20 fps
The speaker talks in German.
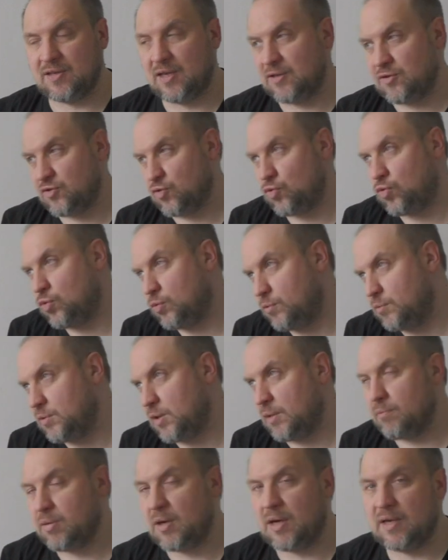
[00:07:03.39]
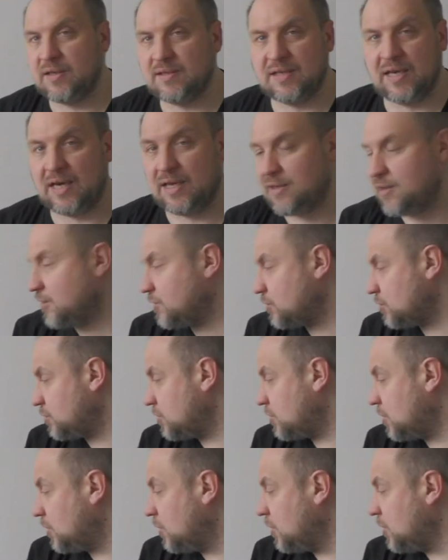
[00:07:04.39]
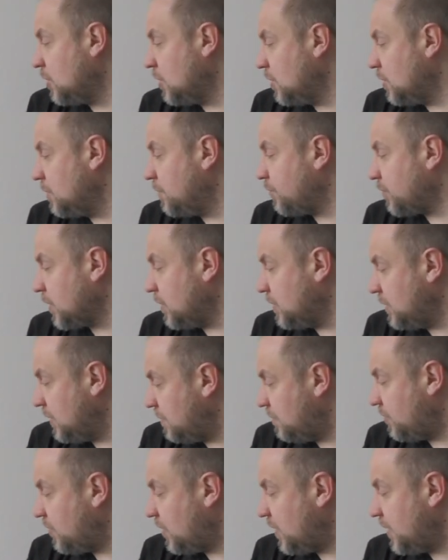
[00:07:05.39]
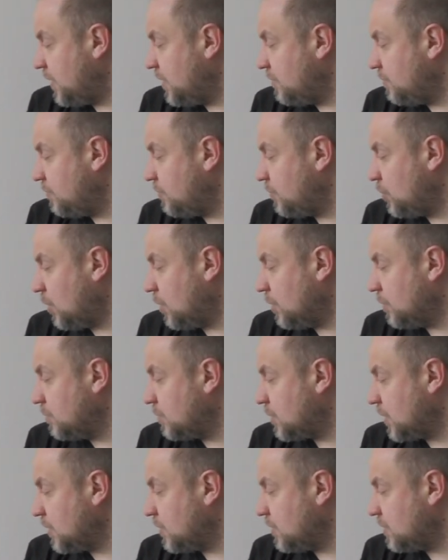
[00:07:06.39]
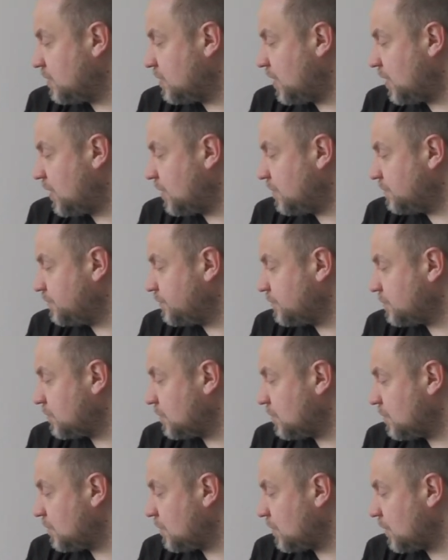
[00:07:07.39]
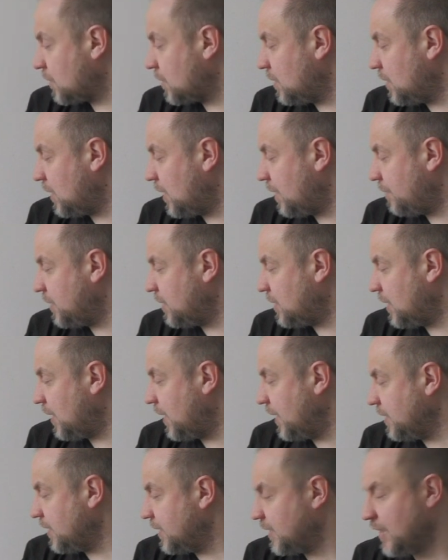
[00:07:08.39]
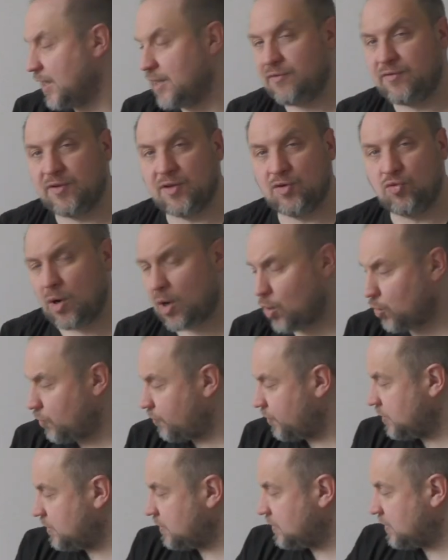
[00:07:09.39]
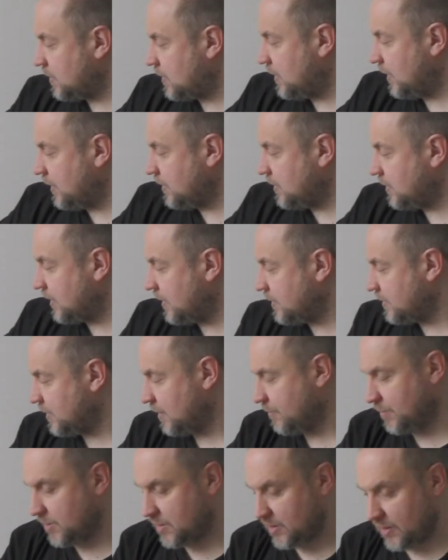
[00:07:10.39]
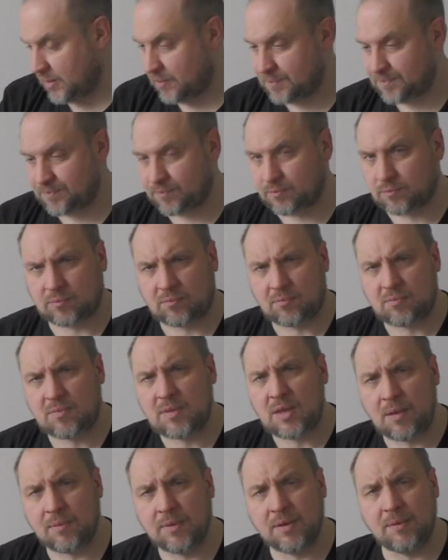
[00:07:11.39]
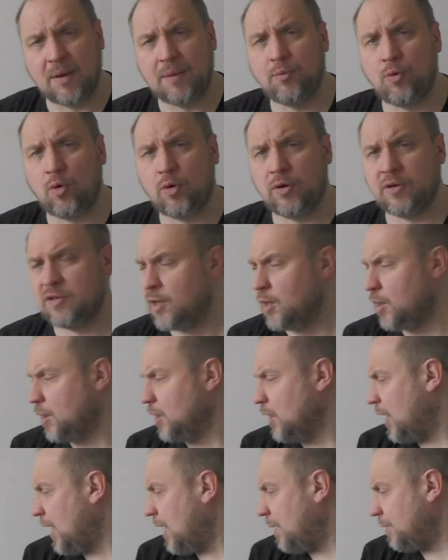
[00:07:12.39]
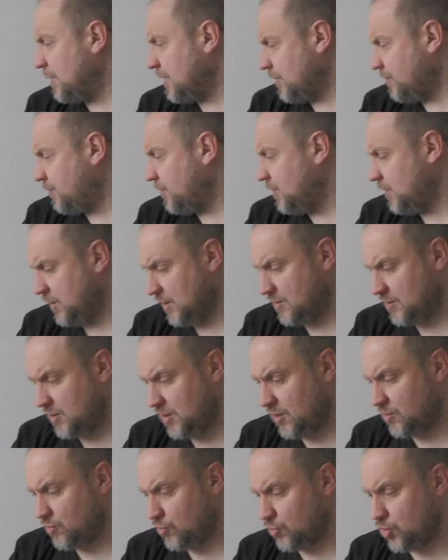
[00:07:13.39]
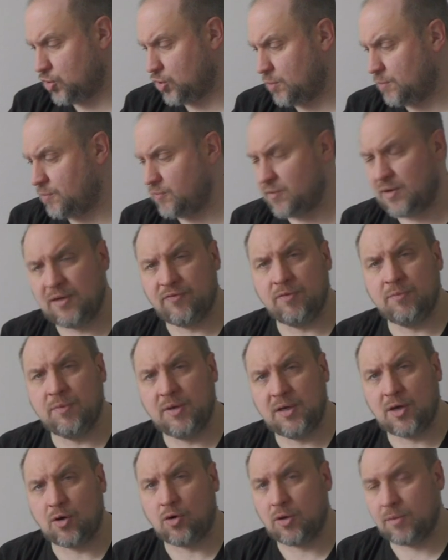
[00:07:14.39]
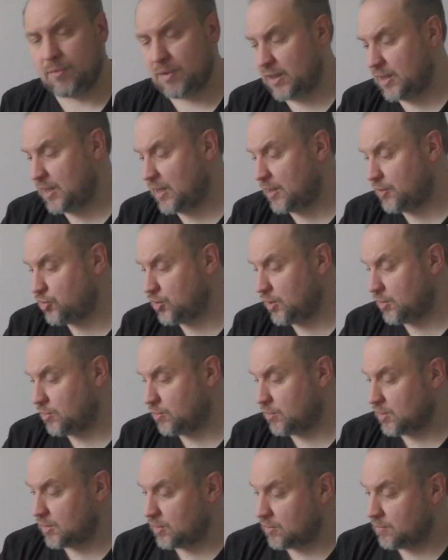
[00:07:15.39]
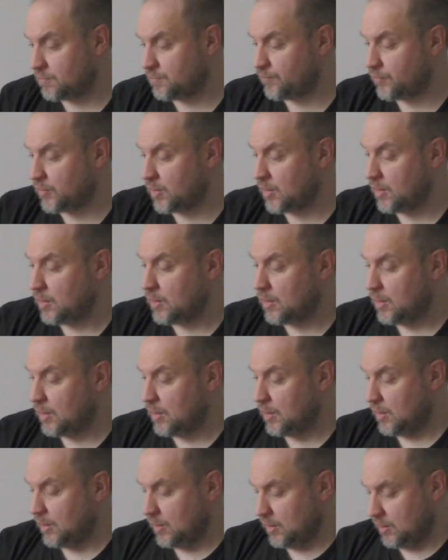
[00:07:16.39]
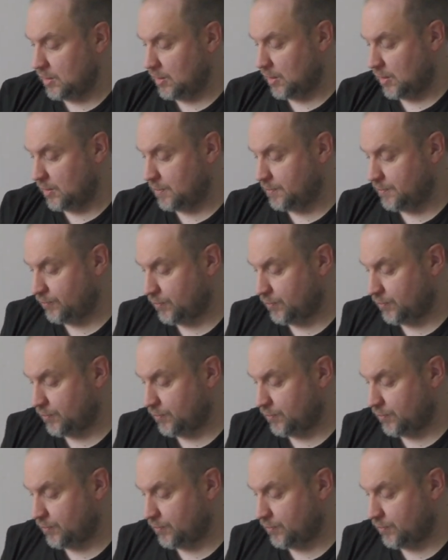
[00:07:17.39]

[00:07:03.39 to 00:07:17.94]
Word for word: dann so um den Preis gehandelt. Und in dem Fall, ja, kann ich sagen, habe ich eine geile Figur. Auch wenn diese Kleinigkeit da mit der dem Abbruch ist. Aber das finde ich jetzt nicht so schlimm, weil er für mich ja auch im Regal steht. Und dann, ja,